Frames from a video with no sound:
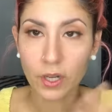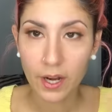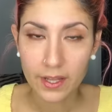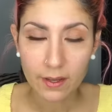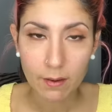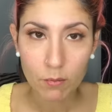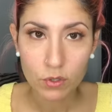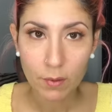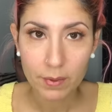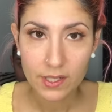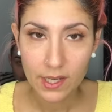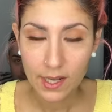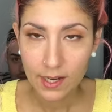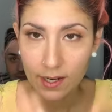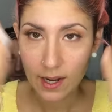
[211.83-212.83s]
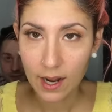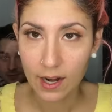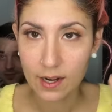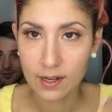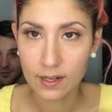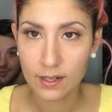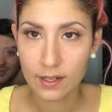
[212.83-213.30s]
ahora ya vamos a pasar
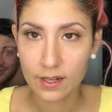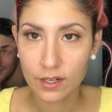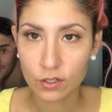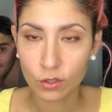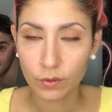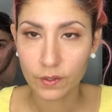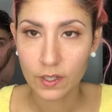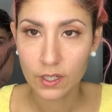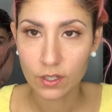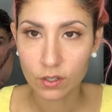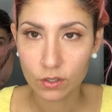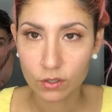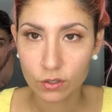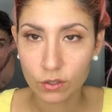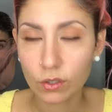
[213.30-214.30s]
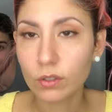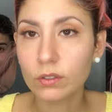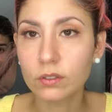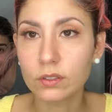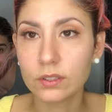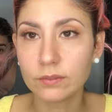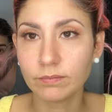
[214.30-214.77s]
al resto del rostro.
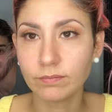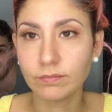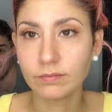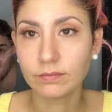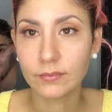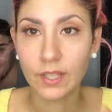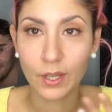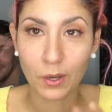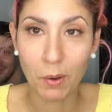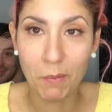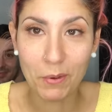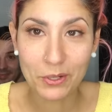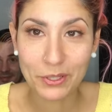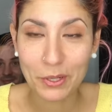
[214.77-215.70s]
Mm, y como